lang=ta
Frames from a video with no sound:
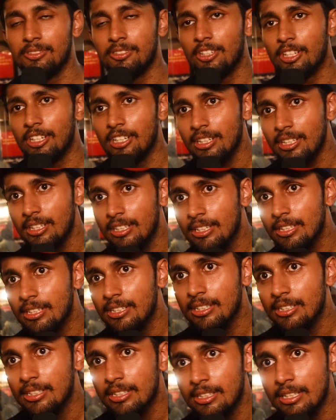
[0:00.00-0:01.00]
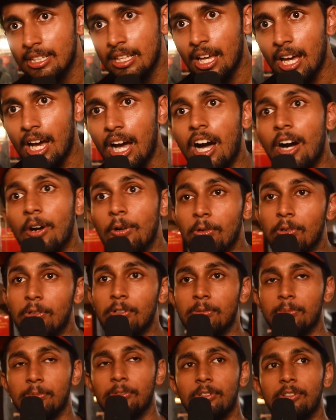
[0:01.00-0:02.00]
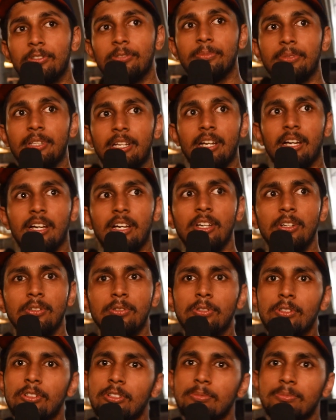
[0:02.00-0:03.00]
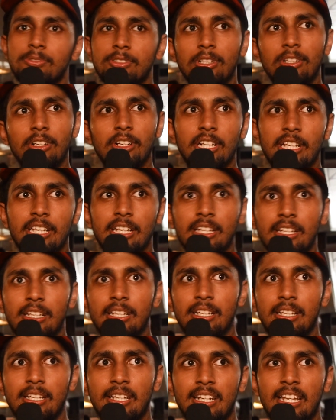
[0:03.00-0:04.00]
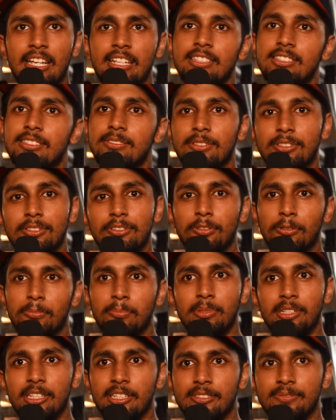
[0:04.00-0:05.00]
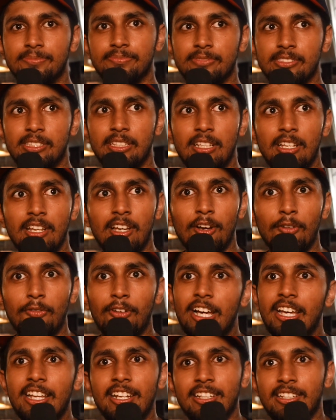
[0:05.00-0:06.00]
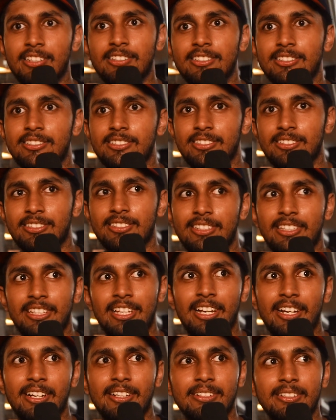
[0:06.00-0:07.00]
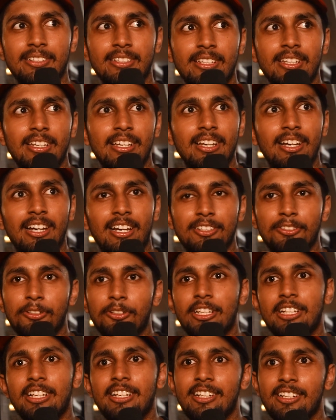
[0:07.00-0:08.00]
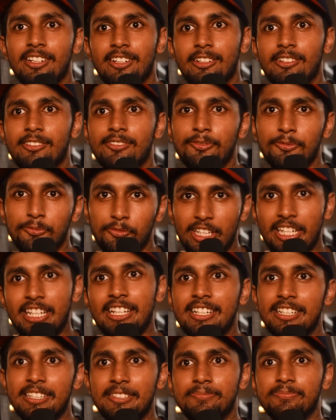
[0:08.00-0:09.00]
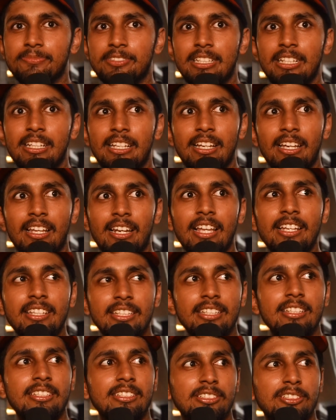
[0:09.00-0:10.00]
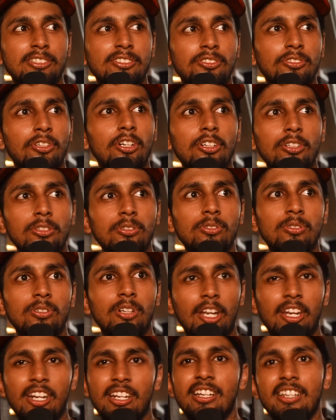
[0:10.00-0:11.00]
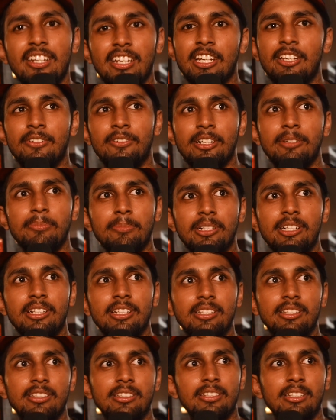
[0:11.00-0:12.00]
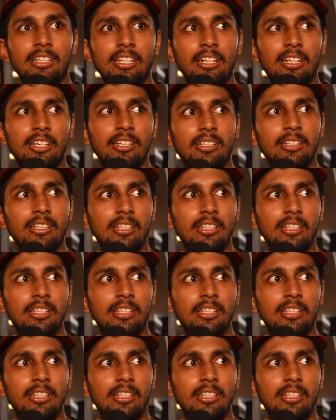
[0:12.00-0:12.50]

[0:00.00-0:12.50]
சாரிண்ணா ஆ ஹுக்கும் ஹுக்கும் யா குக்கும் சாங்கோட லைன்ஸ் வந்து ரொம்ப ஃபயராக இருந்துச்சு யா அதோட வரிகள் லைக் இட்ஸ் நாட் டு ட்ரிகர் எனி ஒன் பட் என்ன